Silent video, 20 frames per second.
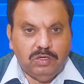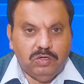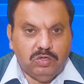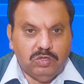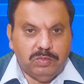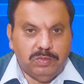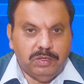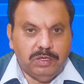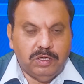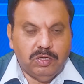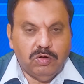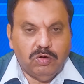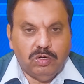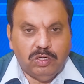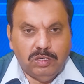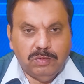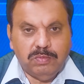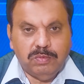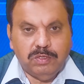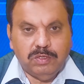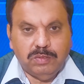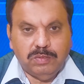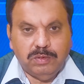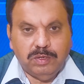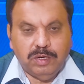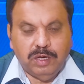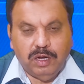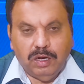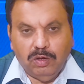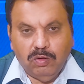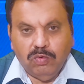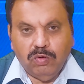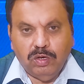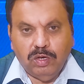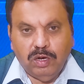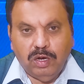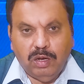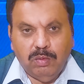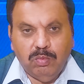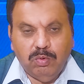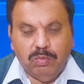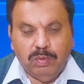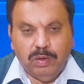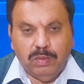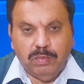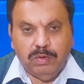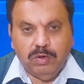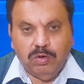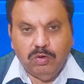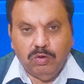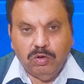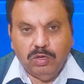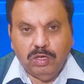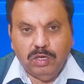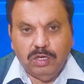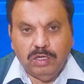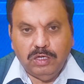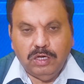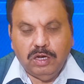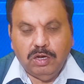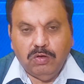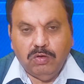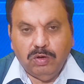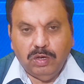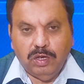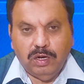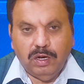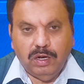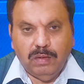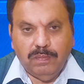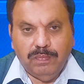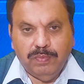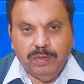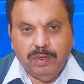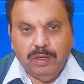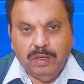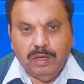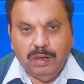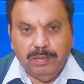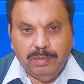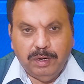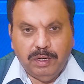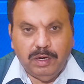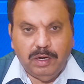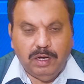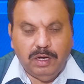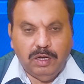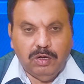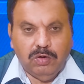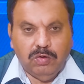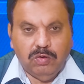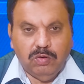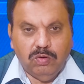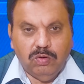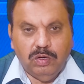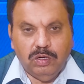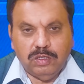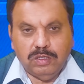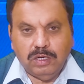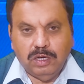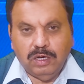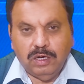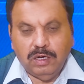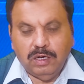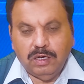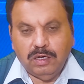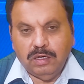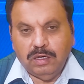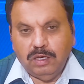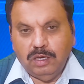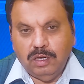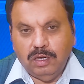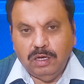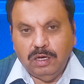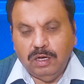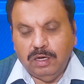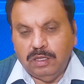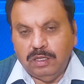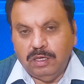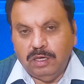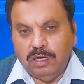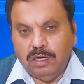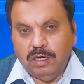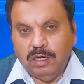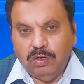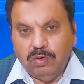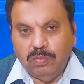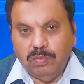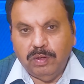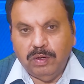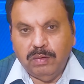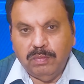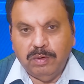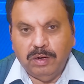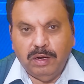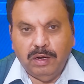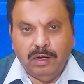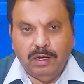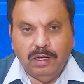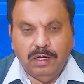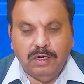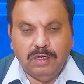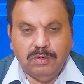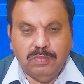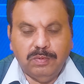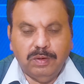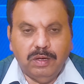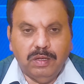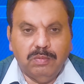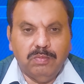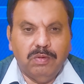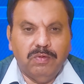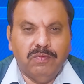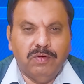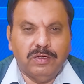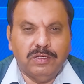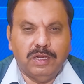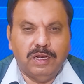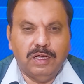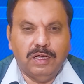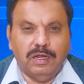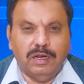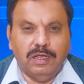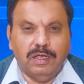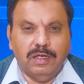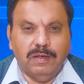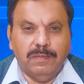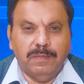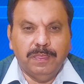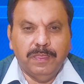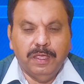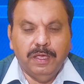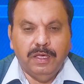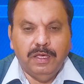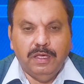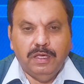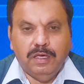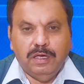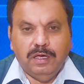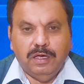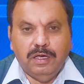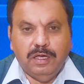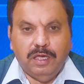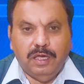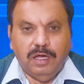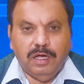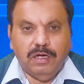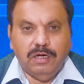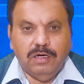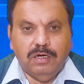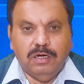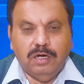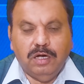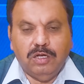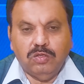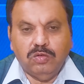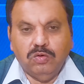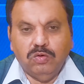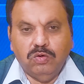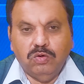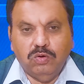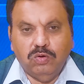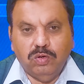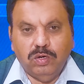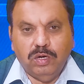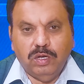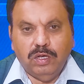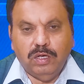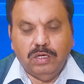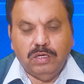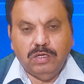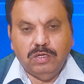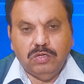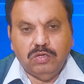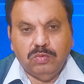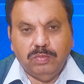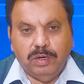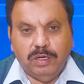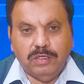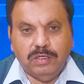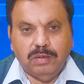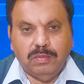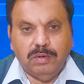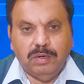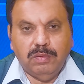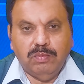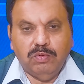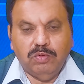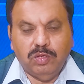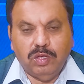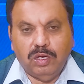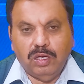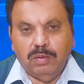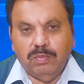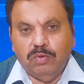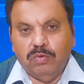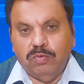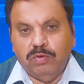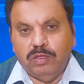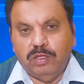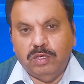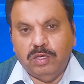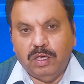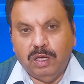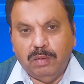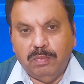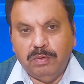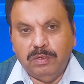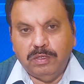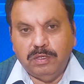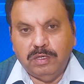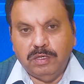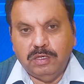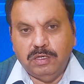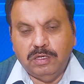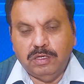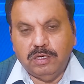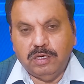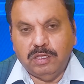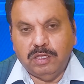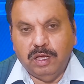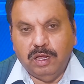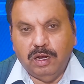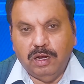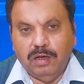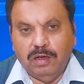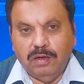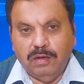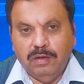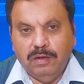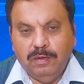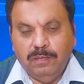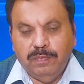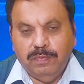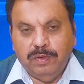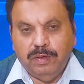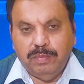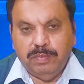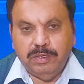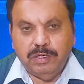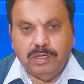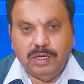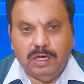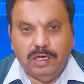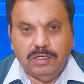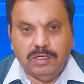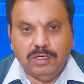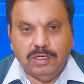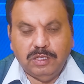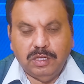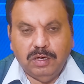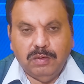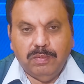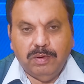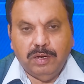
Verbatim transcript: जो स्पीकर और डिप्टी स्पीकर हैं उनके नामों पर भी गौर किया जा रहा है और ये नाम इमरान खान को अरसाल ये कर दिए गए और फिर इमरान खान इस पर हतमी फैसला करेंगे एक खातून रुकन सूबाई इसम्बली मंतखब हुई थी के पी से जिसका ताल्लक पी टी आई से था